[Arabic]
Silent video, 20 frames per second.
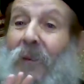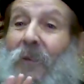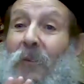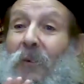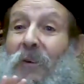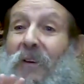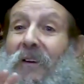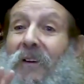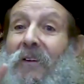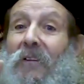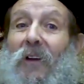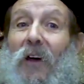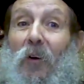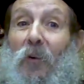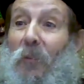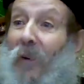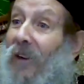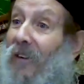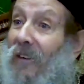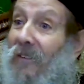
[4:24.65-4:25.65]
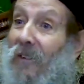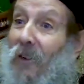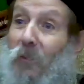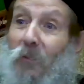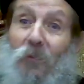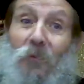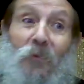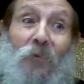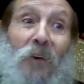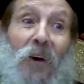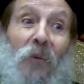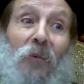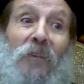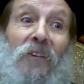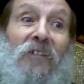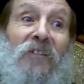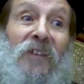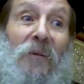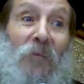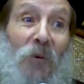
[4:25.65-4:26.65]
وراحوا بقى ندهوا له قالوا
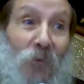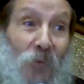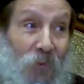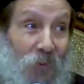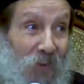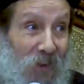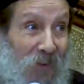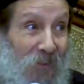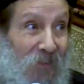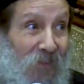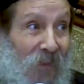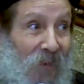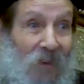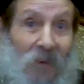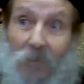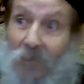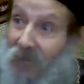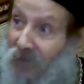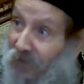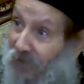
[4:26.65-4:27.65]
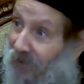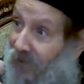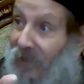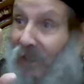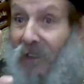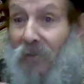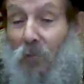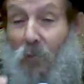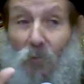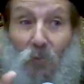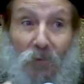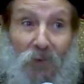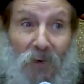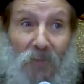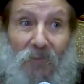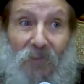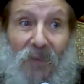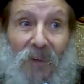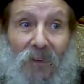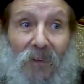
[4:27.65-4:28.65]
لسه موجوده مشيت لا جوه
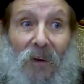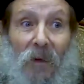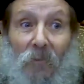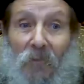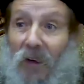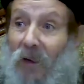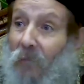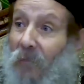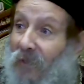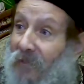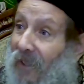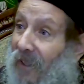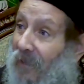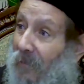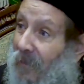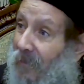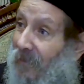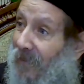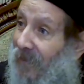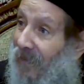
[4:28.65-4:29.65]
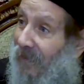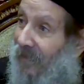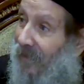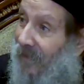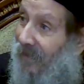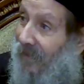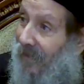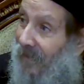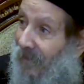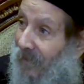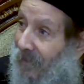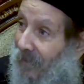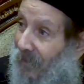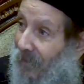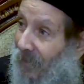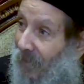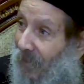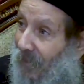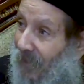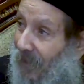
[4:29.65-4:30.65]
راح مخبط على باب القلايه
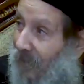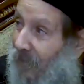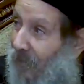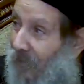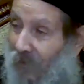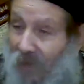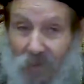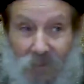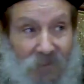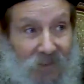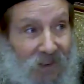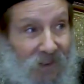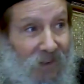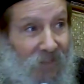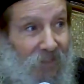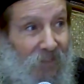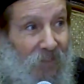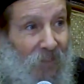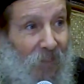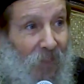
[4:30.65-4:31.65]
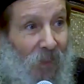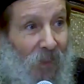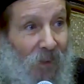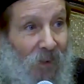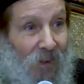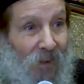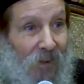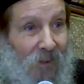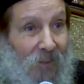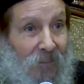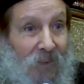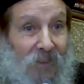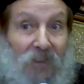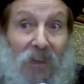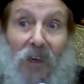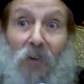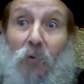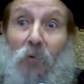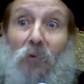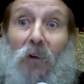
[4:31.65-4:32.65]
بتاعت الراهب ده
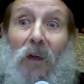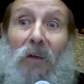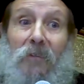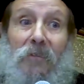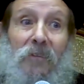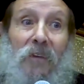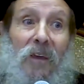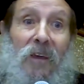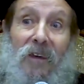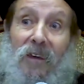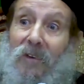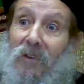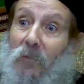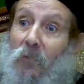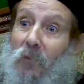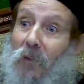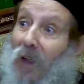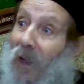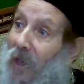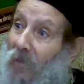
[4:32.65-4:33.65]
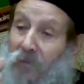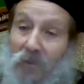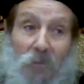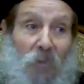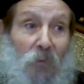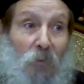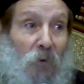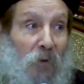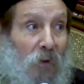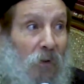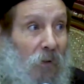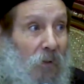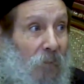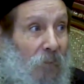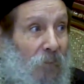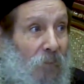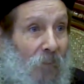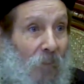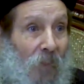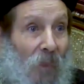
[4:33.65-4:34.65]
فتح له راح داخل وراح قافل الباب وراه
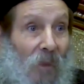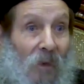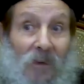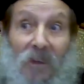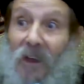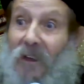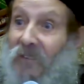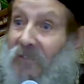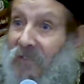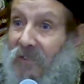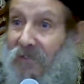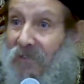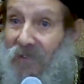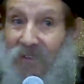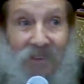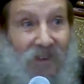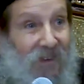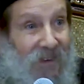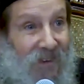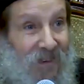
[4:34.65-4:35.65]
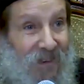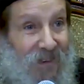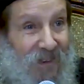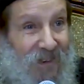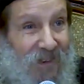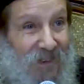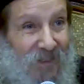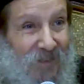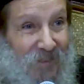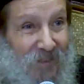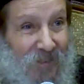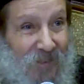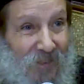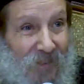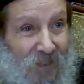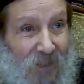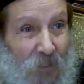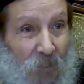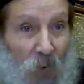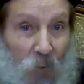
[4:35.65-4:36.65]
لقى الست ايه
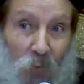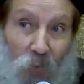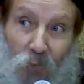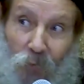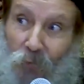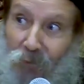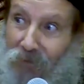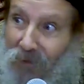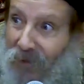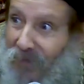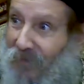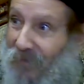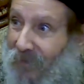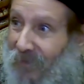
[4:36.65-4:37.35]
موجوده